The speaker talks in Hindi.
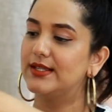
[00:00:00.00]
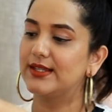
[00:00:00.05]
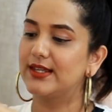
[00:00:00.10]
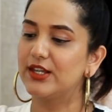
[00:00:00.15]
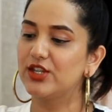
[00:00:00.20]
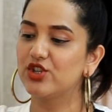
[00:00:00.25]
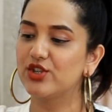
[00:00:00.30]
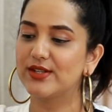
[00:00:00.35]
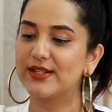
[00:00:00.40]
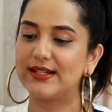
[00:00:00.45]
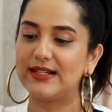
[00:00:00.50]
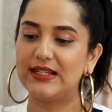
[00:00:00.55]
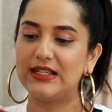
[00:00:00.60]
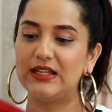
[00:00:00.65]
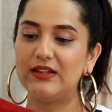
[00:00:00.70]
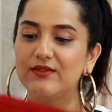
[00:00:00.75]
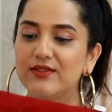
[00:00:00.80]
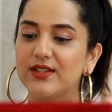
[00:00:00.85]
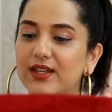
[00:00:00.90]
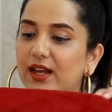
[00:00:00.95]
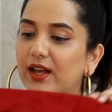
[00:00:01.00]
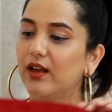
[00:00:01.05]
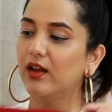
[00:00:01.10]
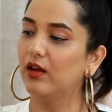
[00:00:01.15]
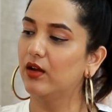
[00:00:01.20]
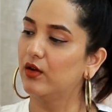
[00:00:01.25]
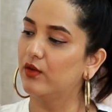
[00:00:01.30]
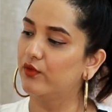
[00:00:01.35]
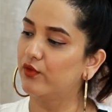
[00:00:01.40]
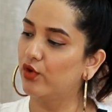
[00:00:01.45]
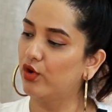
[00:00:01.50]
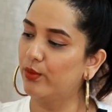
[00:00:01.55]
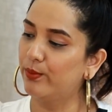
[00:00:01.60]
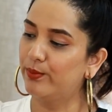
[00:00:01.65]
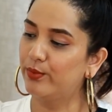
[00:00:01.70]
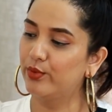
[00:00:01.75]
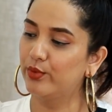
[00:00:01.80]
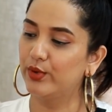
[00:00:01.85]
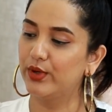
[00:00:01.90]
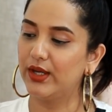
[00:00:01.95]
इसकी जो स्लीव्स है वो
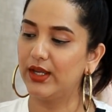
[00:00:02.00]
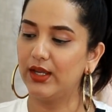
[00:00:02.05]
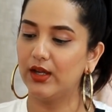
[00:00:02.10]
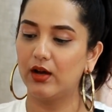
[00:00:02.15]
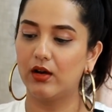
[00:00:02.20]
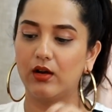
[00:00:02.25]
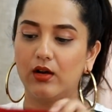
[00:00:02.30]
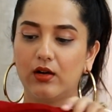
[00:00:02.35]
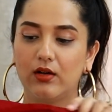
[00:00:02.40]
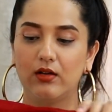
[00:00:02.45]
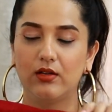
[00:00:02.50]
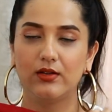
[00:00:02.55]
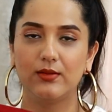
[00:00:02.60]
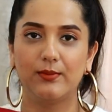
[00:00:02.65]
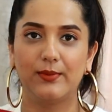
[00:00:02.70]
पूरी uh,